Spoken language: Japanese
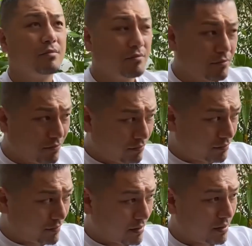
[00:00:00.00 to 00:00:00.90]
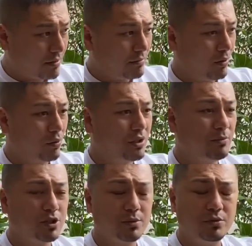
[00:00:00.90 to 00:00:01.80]
うん、まあ、本人も
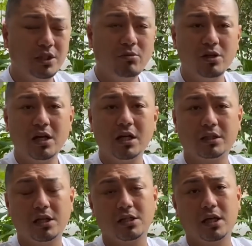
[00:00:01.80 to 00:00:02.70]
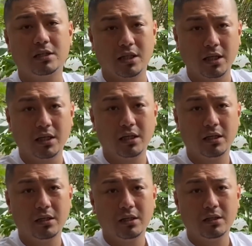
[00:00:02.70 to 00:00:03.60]
自分にも嫌になったんじゃないですかね、
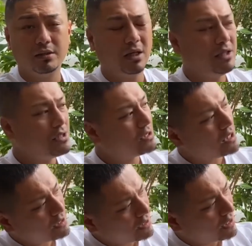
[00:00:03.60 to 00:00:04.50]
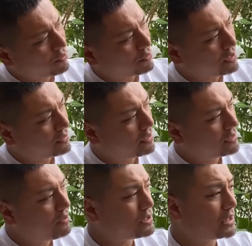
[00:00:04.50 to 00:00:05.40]
うん、何してんねやろ俺って
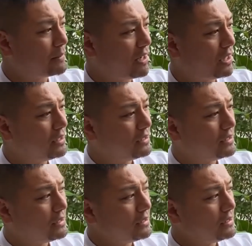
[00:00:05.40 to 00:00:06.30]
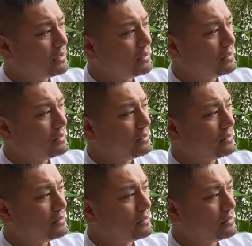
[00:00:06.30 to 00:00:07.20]
菊ちゃんってまあ
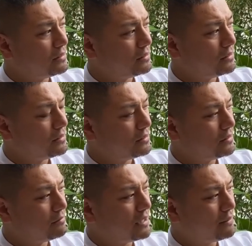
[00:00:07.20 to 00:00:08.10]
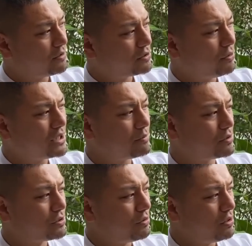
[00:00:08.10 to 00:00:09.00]
うんまあでもストレスも
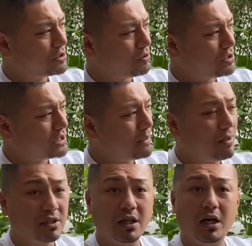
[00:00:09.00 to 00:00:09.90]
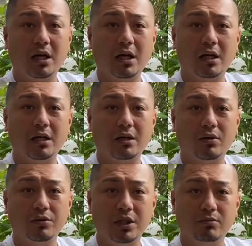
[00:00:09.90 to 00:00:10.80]
すごい正直溜まってたから、
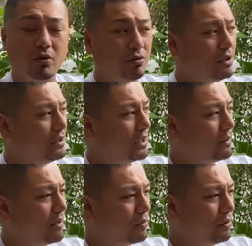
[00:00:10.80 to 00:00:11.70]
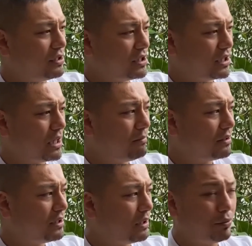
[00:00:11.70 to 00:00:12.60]
本人も本人で、まあ、この1年頑張って
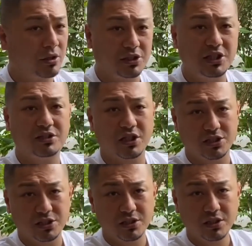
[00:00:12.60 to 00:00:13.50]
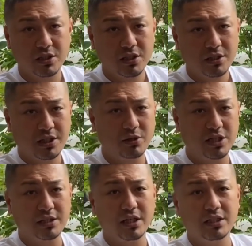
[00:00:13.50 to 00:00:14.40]
きたことは事実やし、はいはい、菊ちゃん
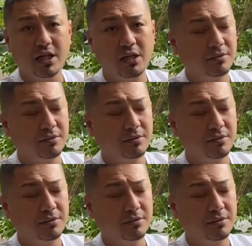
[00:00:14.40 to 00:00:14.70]
なりにな